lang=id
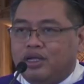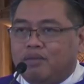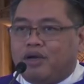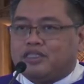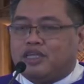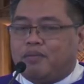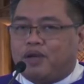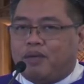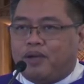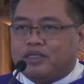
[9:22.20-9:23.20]
Masa
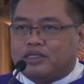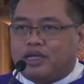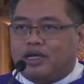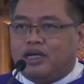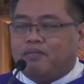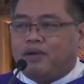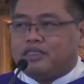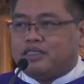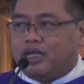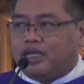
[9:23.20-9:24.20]
prapaskah adalah
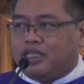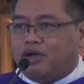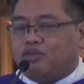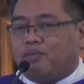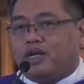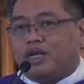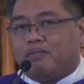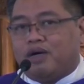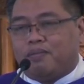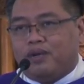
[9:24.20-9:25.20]
masa kita untuk
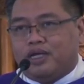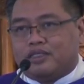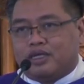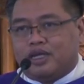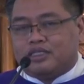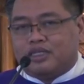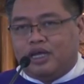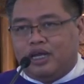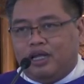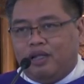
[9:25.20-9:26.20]
menerima belas
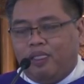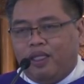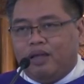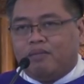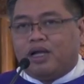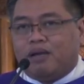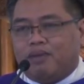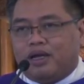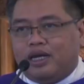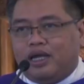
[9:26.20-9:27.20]
kasih Allah, maka
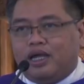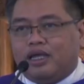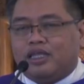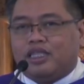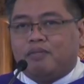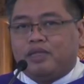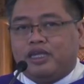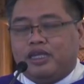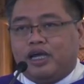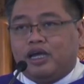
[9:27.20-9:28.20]
marilah kita
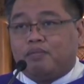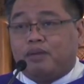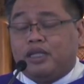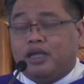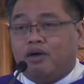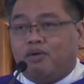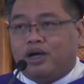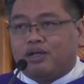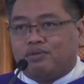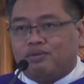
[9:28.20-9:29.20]
menyediakan banyak
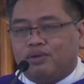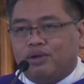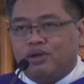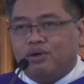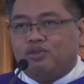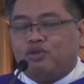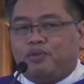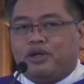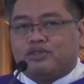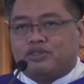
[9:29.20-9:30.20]
waktu
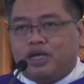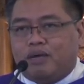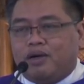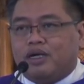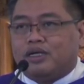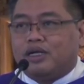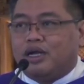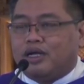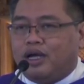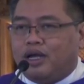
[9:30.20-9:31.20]
untuk bersama
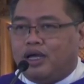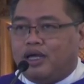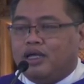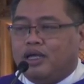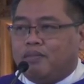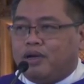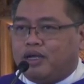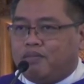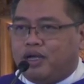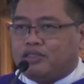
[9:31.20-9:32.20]
dengan Allah
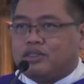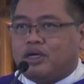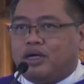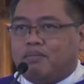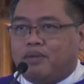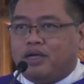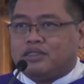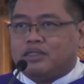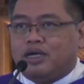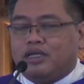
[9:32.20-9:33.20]
pada
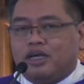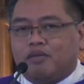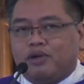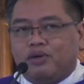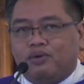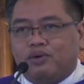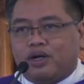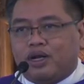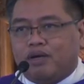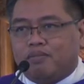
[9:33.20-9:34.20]
masa-masa yang penuh
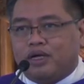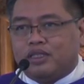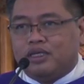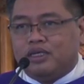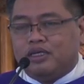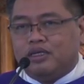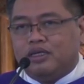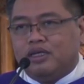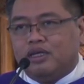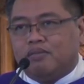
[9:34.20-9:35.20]
rahmat ini.
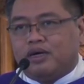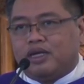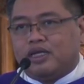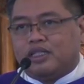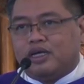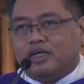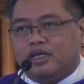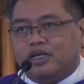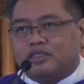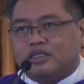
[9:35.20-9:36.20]
Mari kita
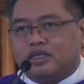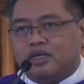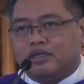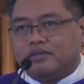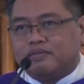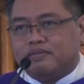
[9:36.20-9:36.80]
hening sejenak.